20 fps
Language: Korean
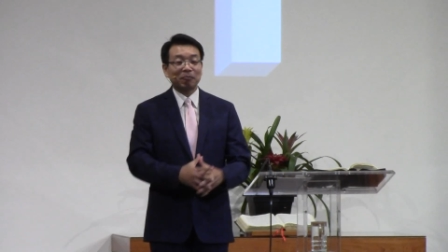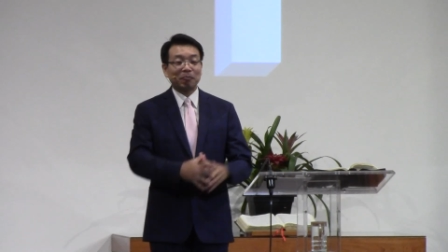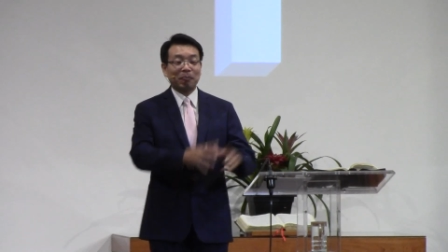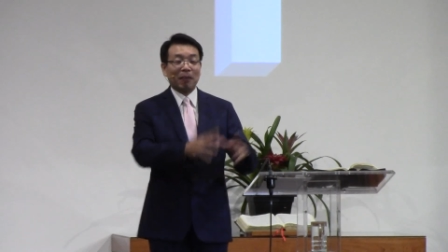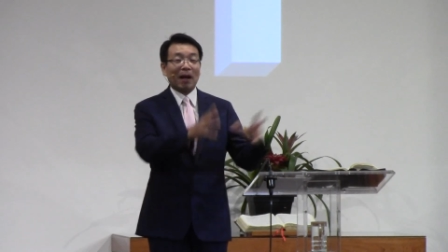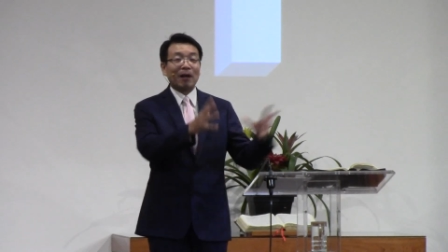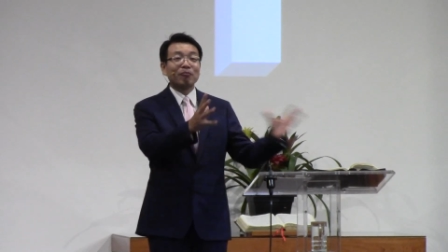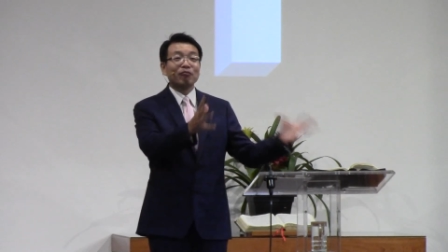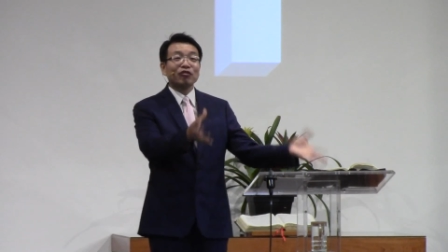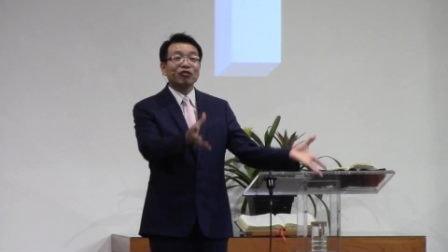
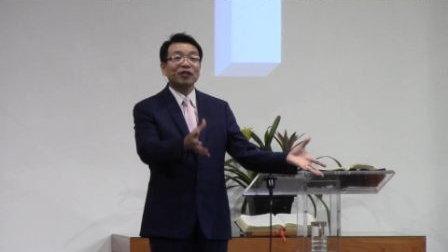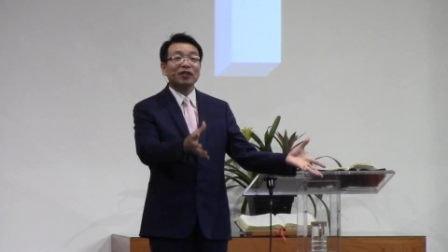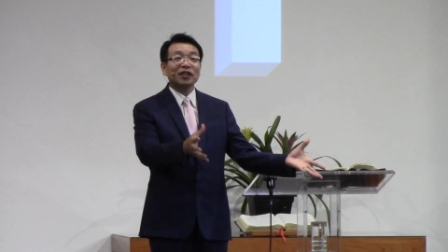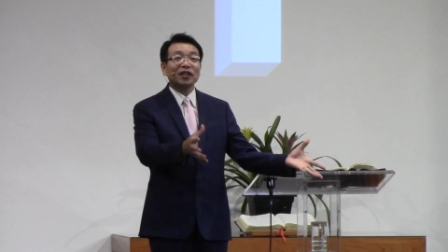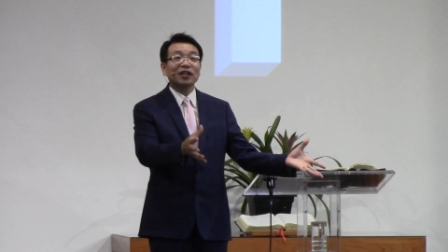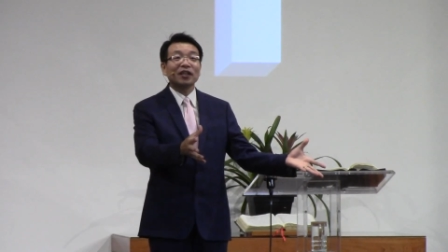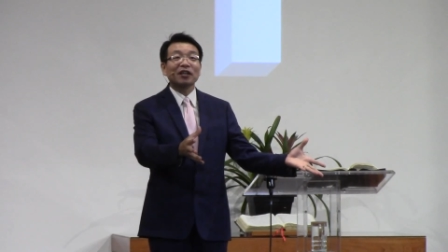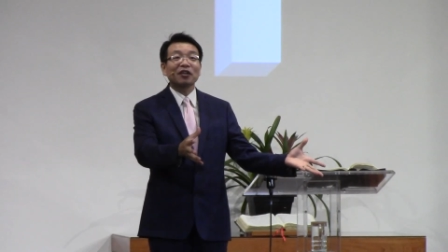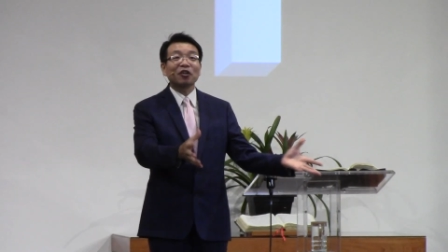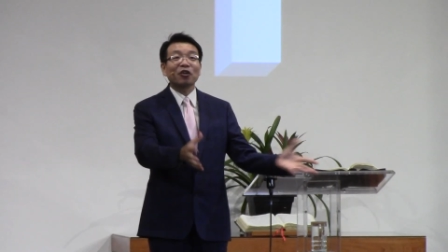
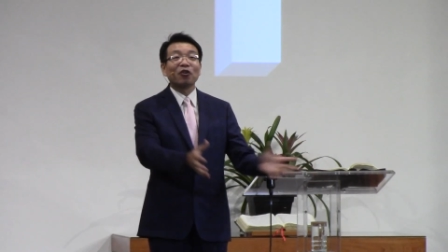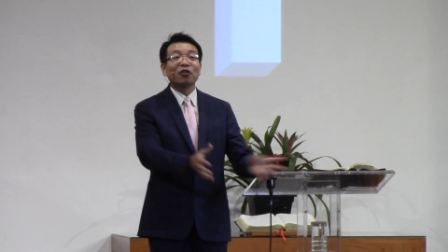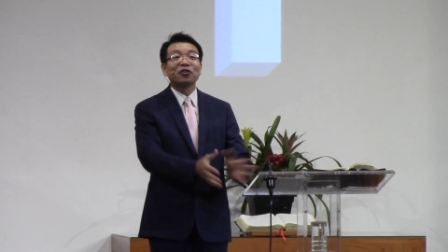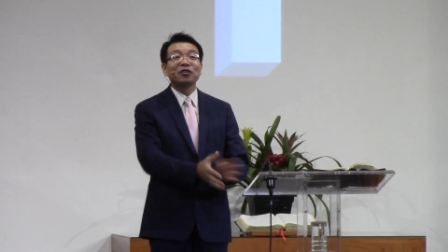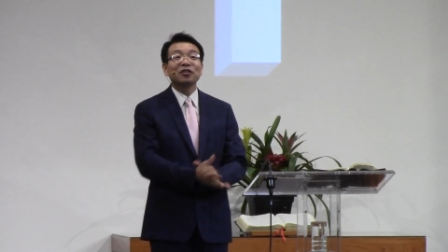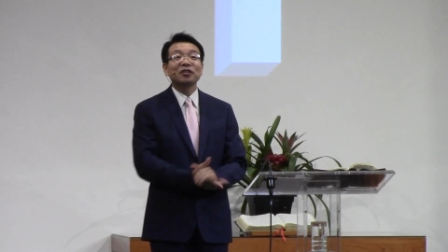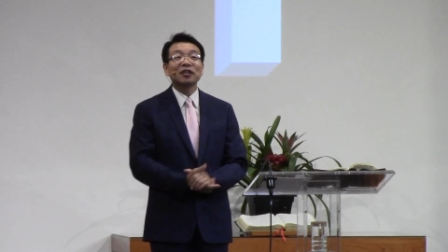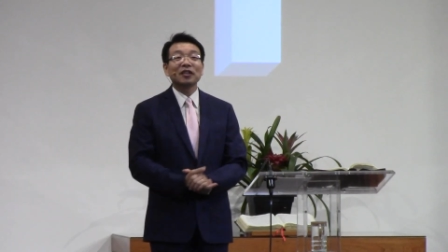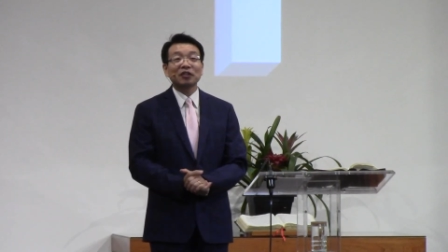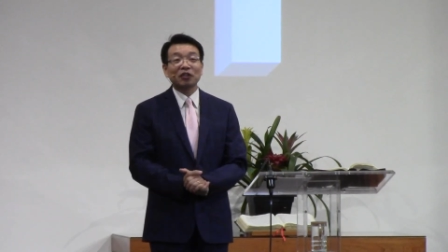박물관에
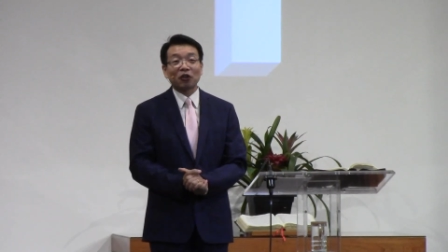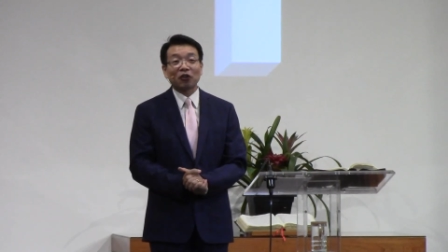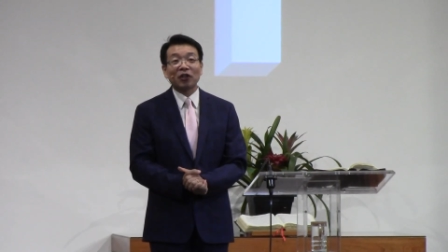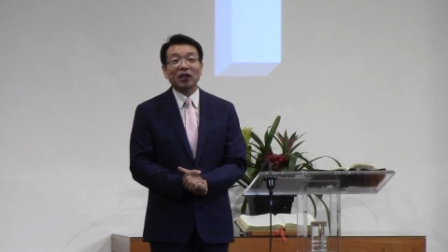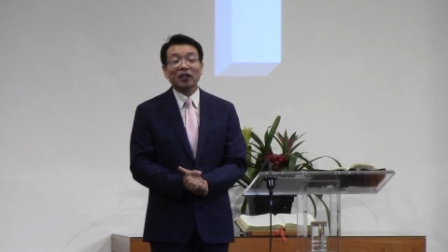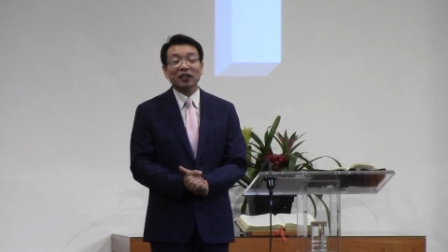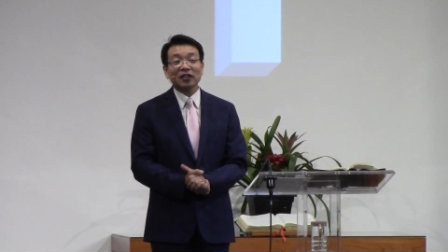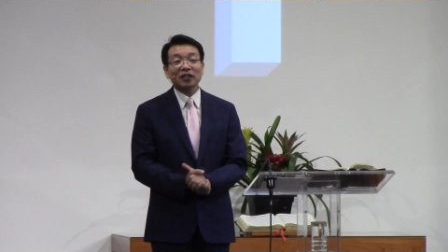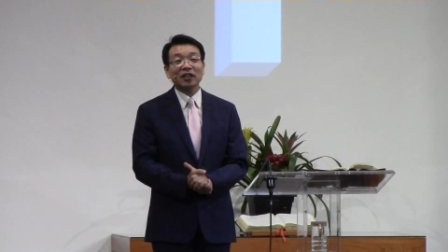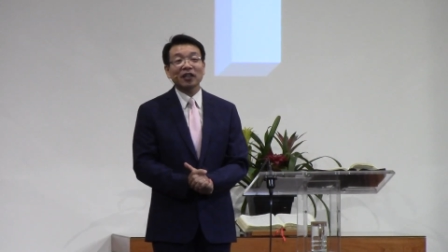견,
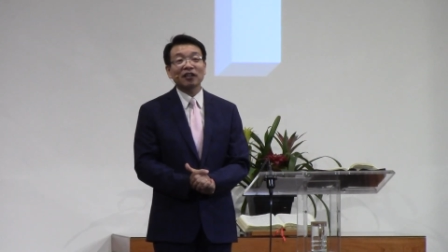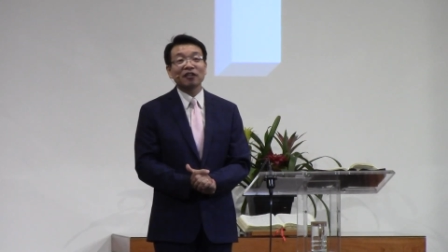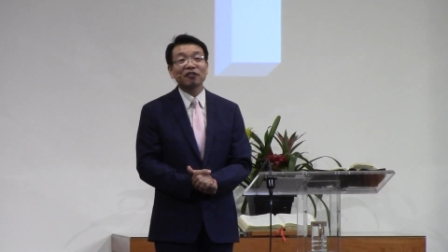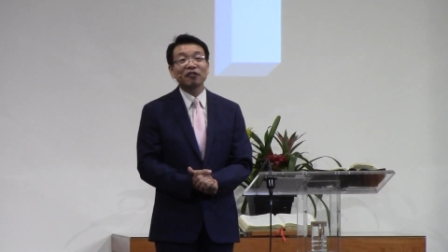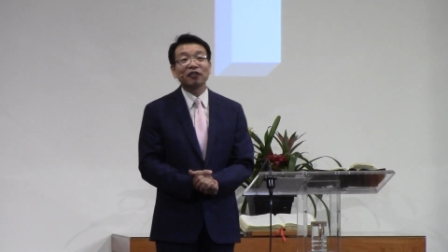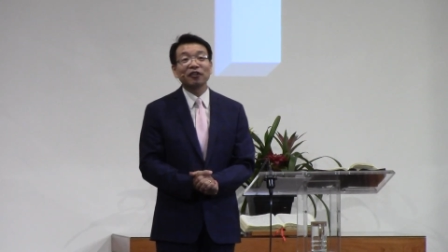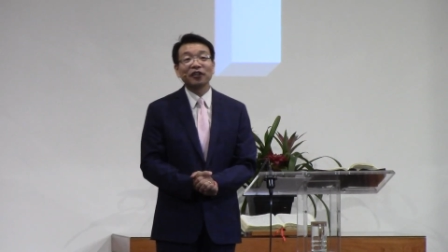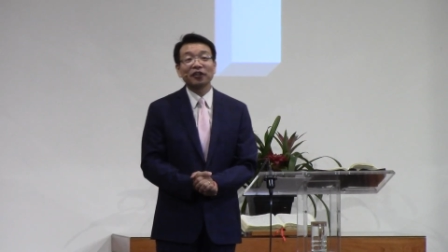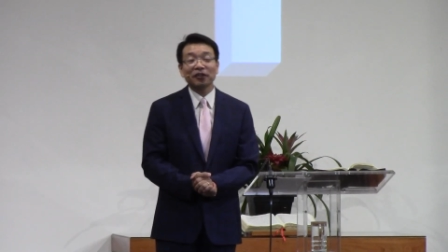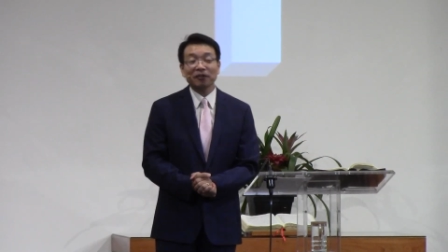견학을 간
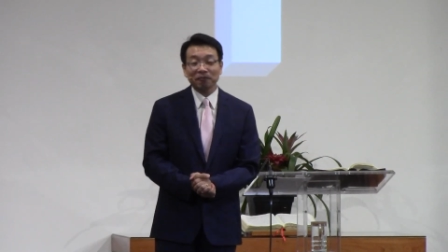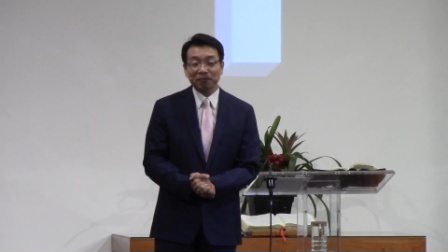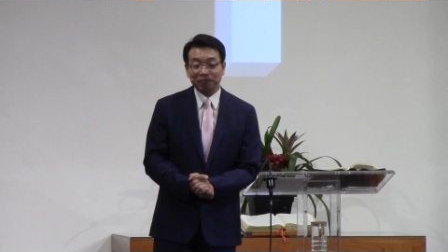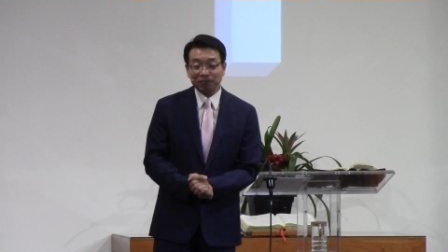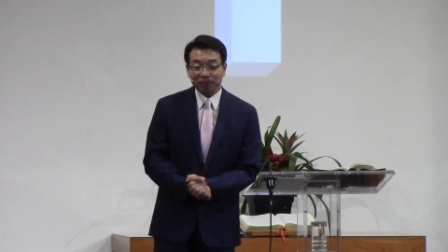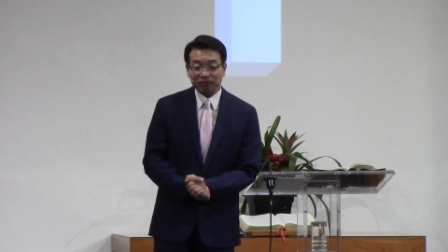거예요.